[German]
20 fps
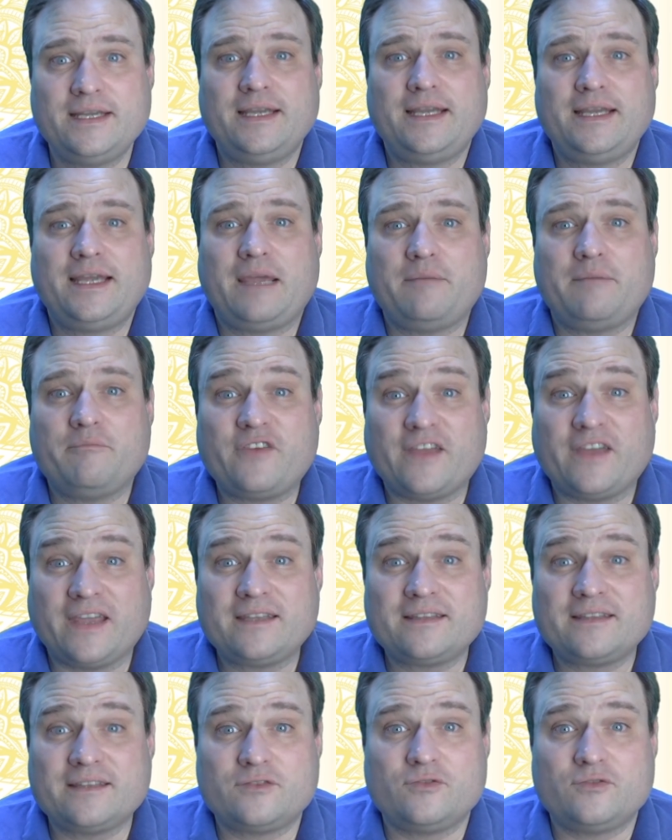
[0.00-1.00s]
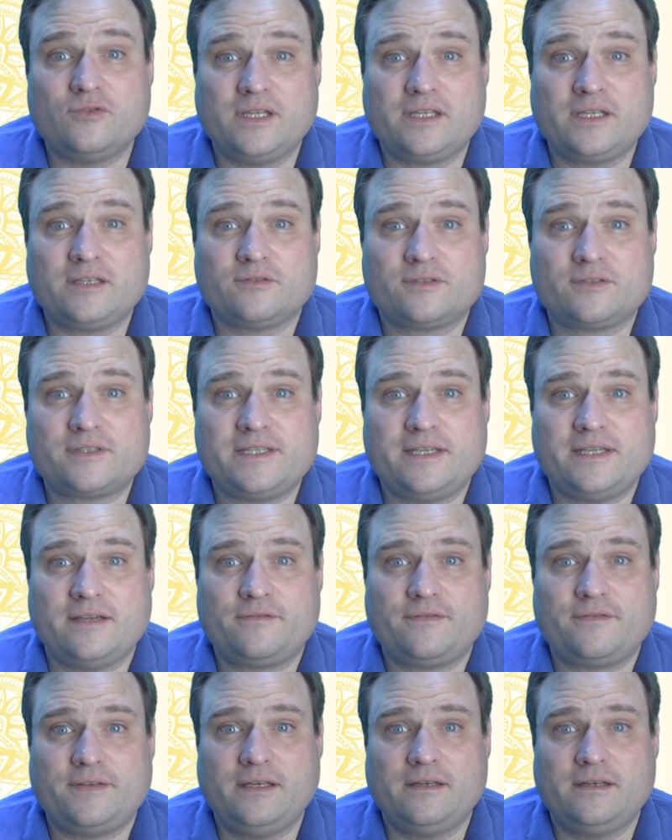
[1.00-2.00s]
empfängt natürlich auch sehr
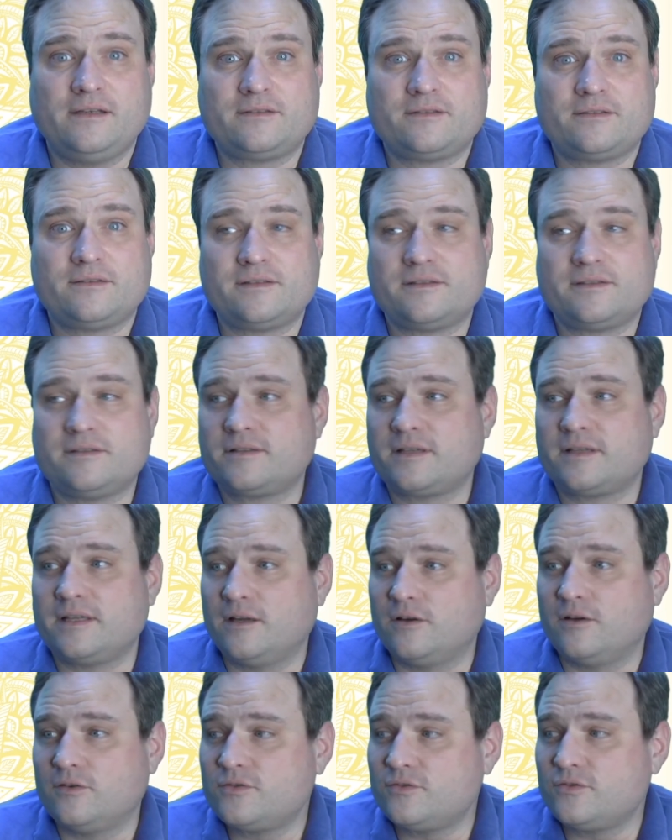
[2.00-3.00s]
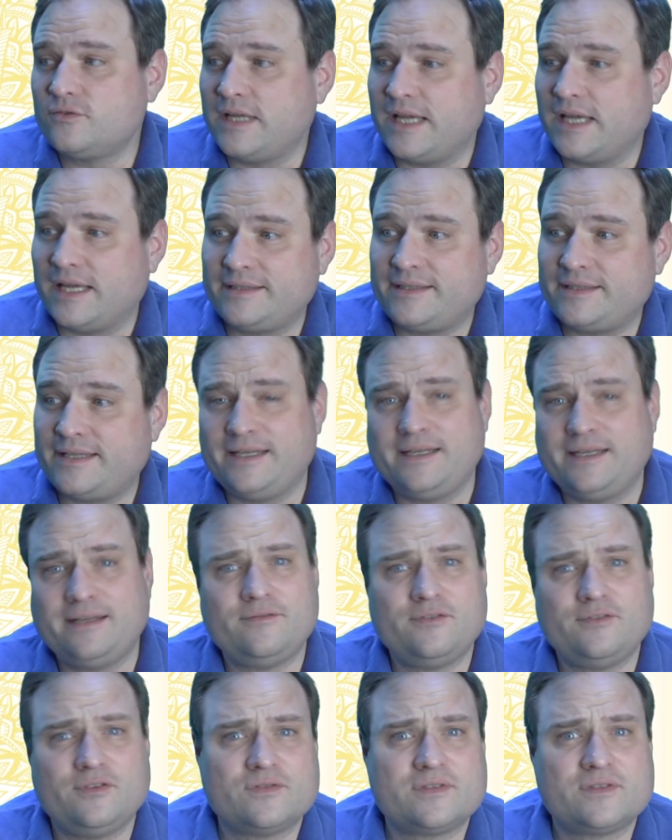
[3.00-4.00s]
viel. Also das ist genauso eine Antenne
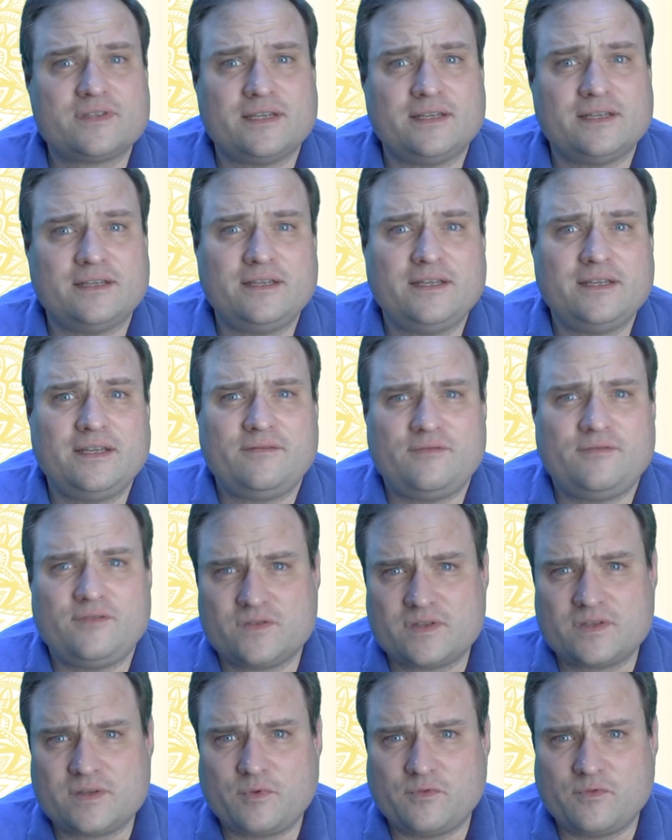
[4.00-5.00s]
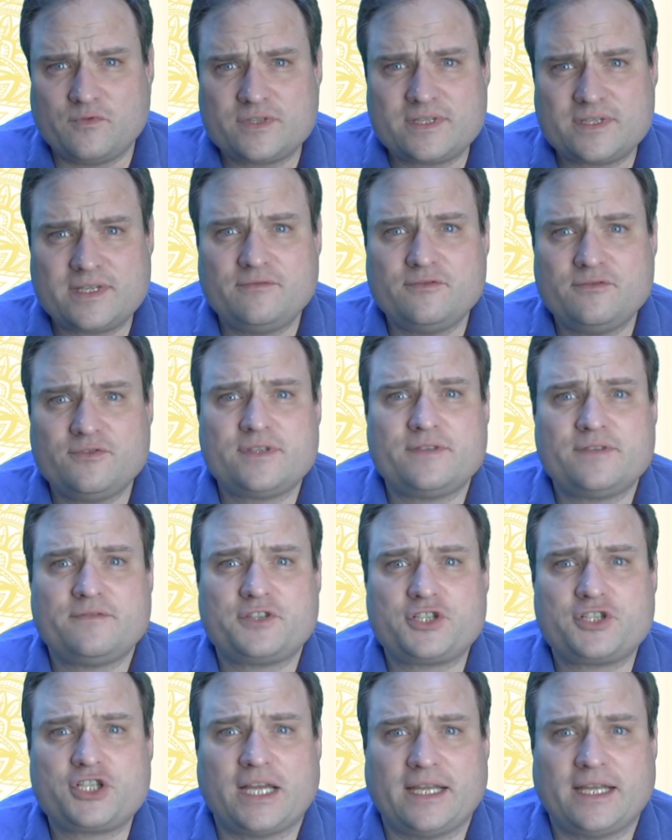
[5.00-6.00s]
wie unser, wie unser Bewusstsein, wie unser
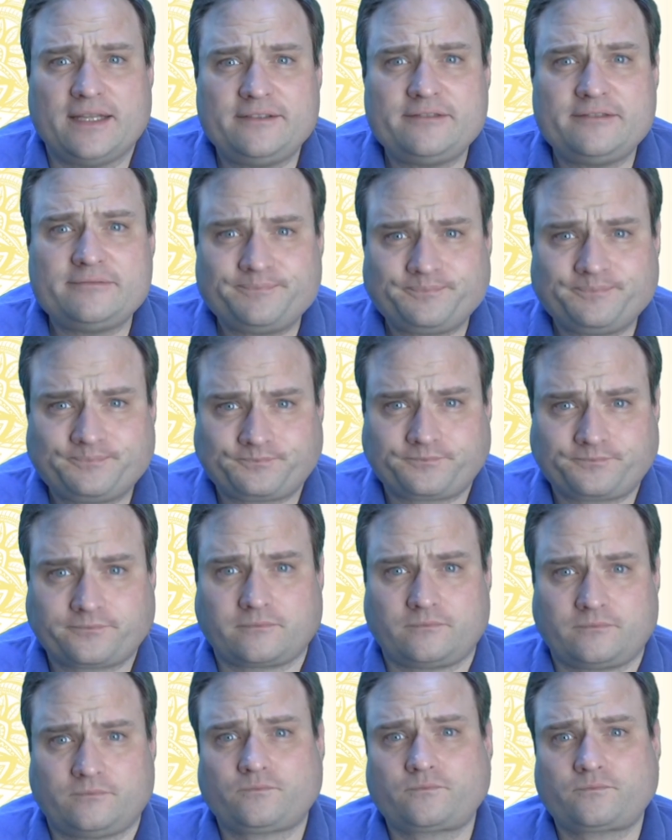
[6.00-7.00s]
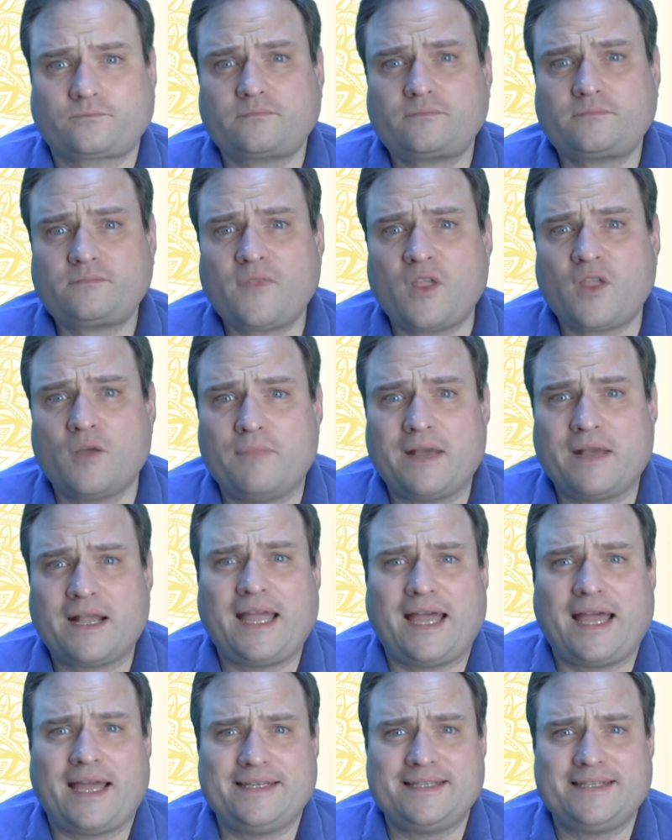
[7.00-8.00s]
Verstand. Und man
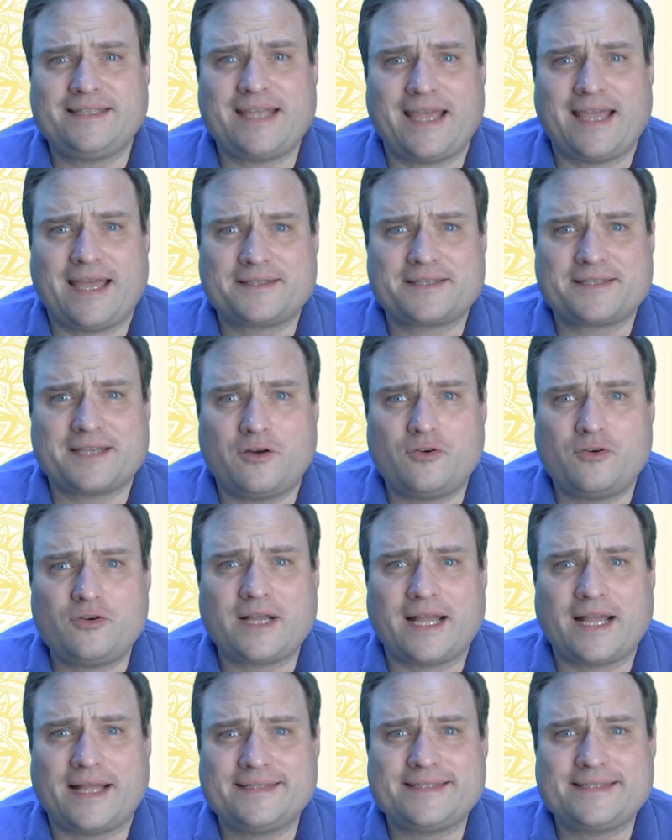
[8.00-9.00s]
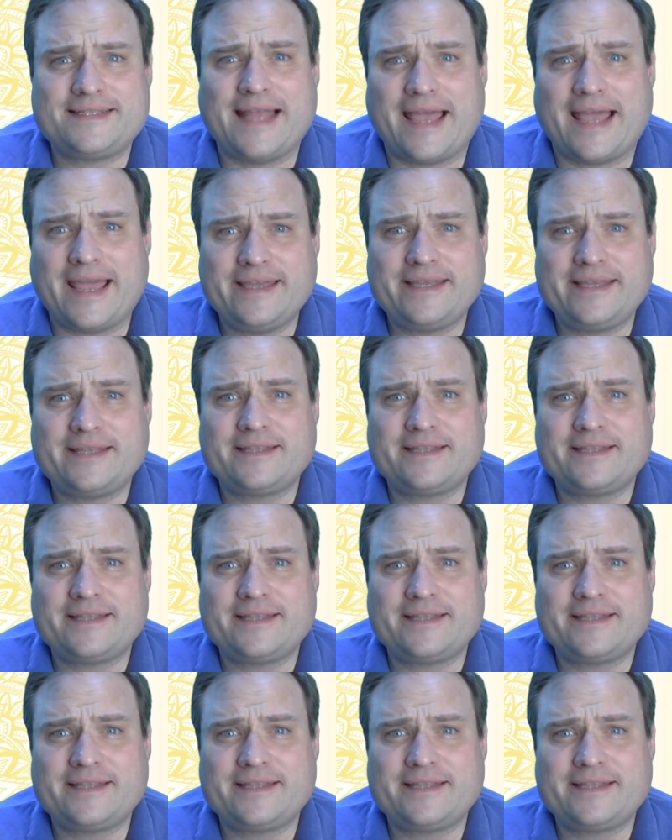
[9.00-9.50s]
kann ins Herz auch ganz leicht